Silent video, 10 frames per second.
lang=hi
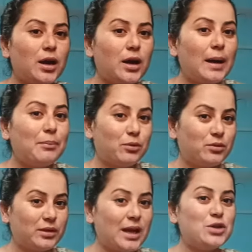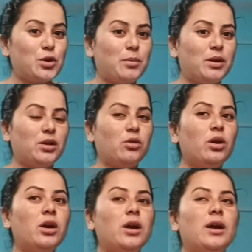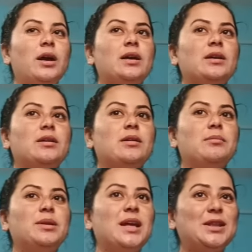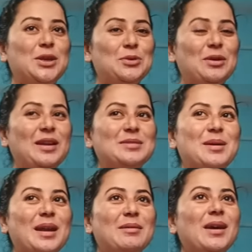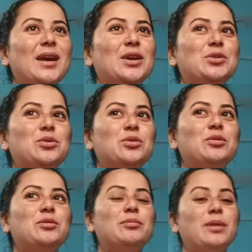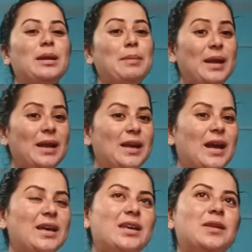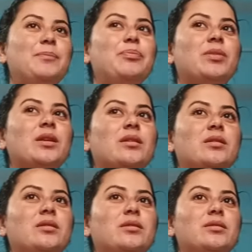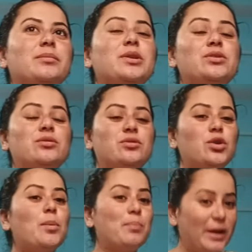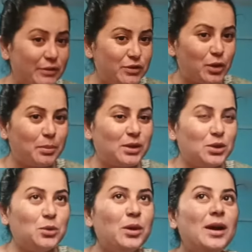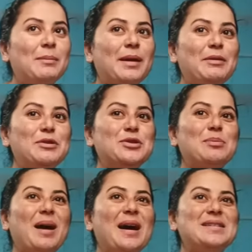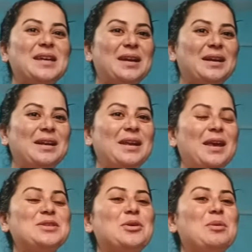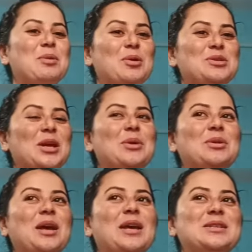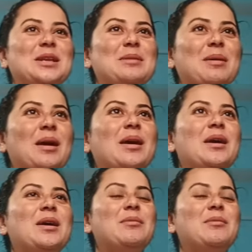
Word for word: का आप क्या जॉब करते हो बताती क्यों नहीं इस बारे में तो मैंने पहले ही कहा है कि आ, मैं जॉब प्राइवेट जॉब करती हूँ प्राइवेट जॉब आज है कल नहीं है इसका कोई भरोसा नहीं होता है इसीलिए मैं